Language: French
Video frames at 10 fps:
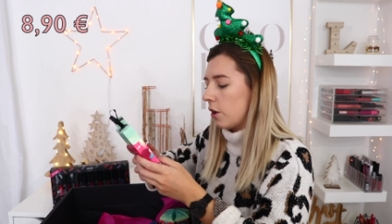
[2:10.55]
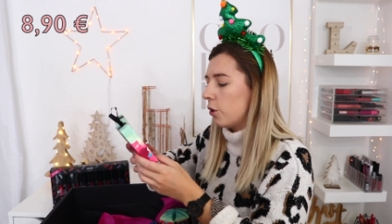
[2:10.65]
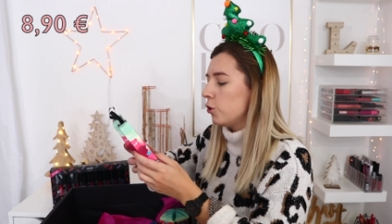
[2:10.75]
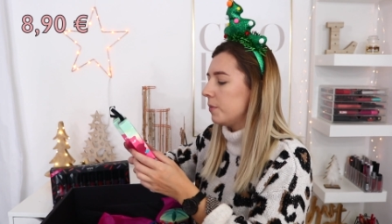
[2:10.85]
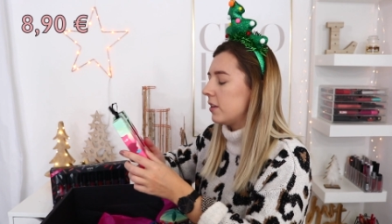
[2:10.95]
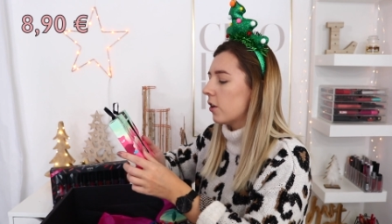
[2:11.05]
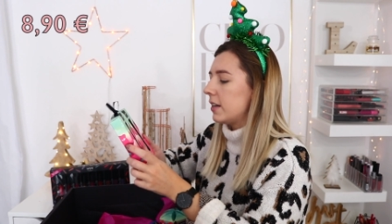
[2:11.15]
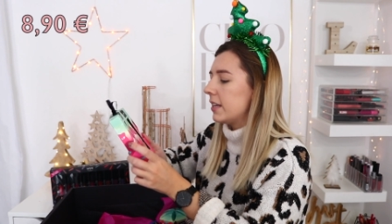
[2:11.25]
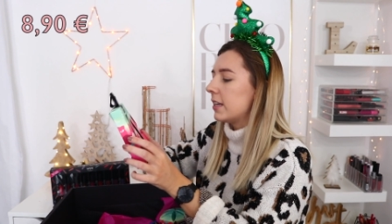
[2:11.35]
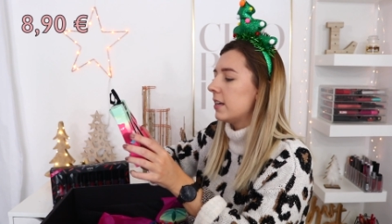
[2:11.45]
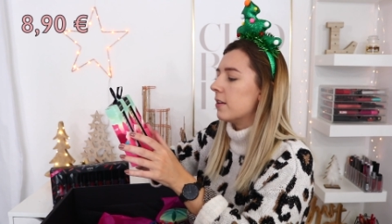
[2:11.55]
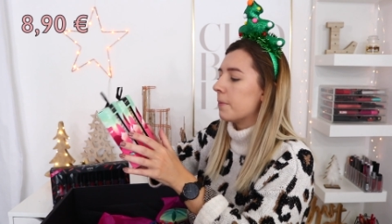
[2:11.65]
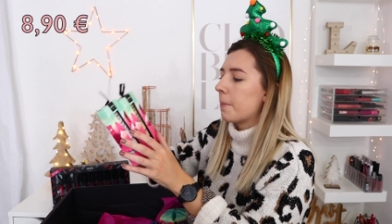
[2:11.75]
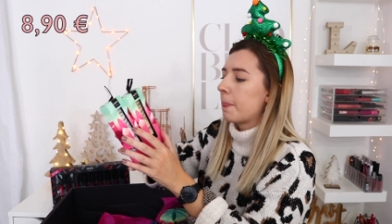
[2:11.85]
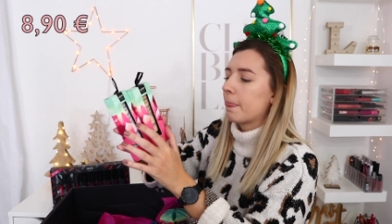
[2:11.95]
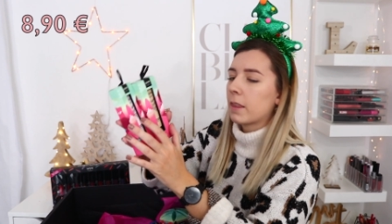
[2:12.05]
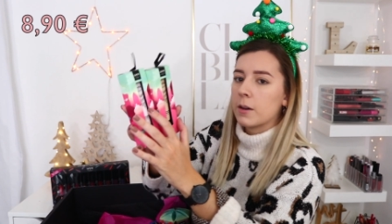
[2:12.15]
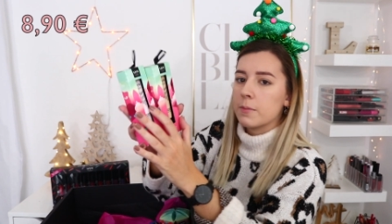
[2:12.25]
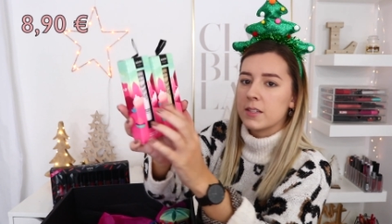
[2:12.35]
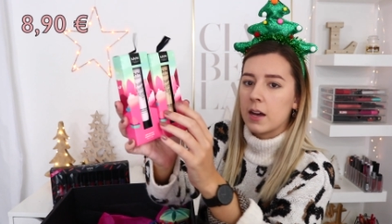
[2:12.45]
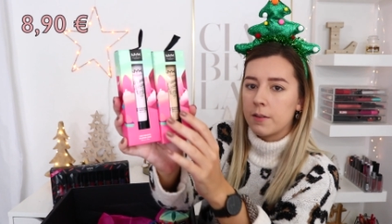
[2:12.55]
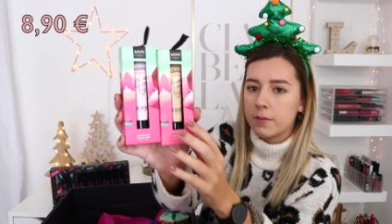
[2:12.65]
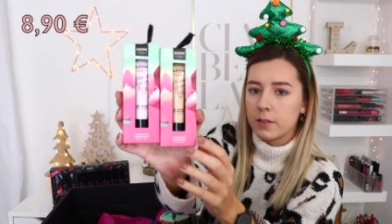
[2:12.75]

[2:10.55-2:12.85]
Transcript: enlumineurs liquides comme ça